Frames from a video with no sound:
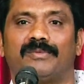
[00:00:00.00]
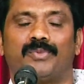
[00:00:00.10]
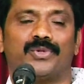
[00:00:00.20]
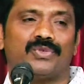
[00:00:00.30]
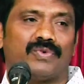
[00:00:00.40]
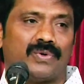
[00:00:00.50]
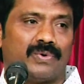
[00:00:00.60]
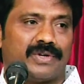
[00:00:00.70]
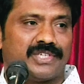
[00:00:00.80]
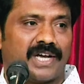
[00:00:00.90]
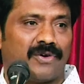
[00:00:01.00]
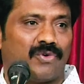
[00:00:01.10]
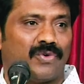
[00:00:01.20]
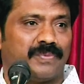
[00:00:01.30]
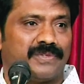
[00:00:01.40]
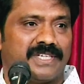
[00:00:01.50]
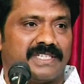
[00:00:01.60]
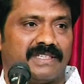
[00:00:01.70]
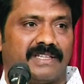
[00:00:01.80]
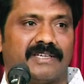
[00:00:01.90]
పోతిఫరు కూడా చాలా కోపం
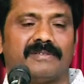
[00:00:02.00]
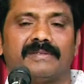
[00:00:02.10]
వచ్చేసింది